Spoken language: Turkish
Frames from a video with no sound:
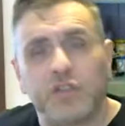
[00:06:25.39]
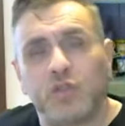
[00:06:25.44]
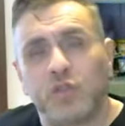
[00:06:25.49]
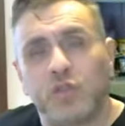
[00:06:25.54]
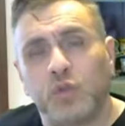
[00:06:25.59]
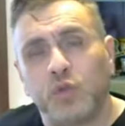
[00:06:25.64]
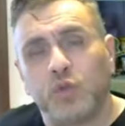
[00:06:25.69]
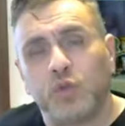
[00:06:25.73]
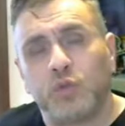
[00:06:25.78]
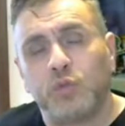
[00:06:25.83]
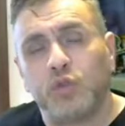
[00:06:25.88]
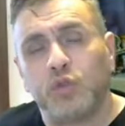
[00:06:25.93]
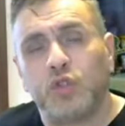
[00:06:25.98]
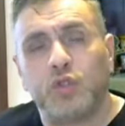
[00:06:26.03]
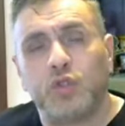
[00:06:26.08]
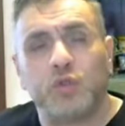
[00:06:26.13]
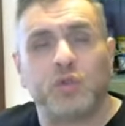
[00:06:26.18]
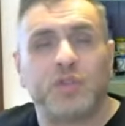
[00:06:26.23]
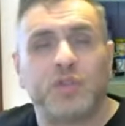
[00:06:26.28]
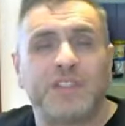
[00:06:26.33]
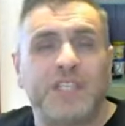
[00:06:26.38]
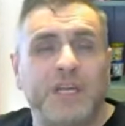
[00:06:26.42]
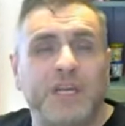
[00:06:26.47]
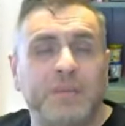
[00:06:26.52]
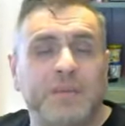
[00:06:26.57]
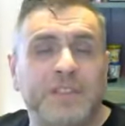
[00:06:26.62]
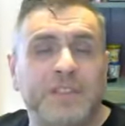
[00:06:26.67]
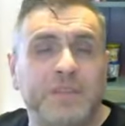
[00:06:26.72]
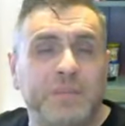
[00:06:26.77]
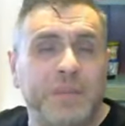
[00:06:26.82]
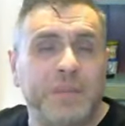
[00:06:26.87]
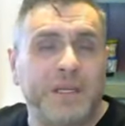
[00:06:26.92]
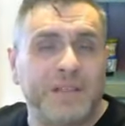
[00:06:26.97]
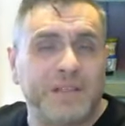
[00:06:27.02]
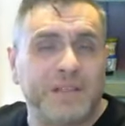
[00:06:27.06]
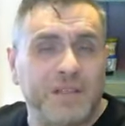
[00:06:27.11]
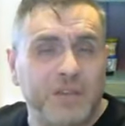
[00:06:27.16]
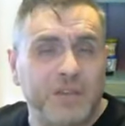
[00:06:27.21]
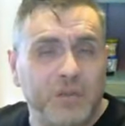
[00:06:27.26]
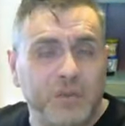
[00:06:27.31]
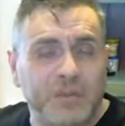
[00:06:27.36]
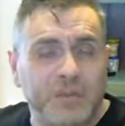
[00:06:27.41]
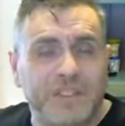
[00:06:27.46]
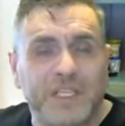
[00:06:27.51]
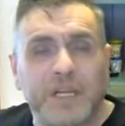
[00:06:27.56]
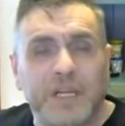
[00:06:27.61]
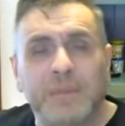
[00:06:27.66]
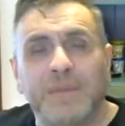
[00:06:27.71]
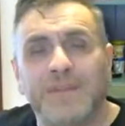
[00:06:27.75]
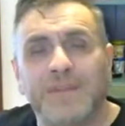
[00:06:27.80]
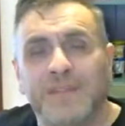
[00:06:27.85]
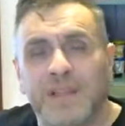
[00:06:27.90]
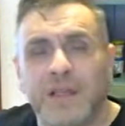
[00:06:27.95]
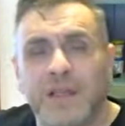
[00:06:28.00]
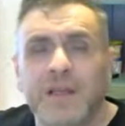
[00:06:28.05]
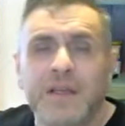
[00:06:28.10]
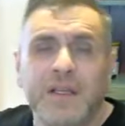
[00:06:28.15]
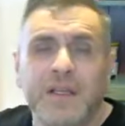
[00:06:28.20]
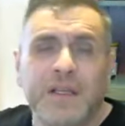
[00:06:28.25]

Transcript: Çünkü gümüşün yükselmesi, platinin yükselmesi,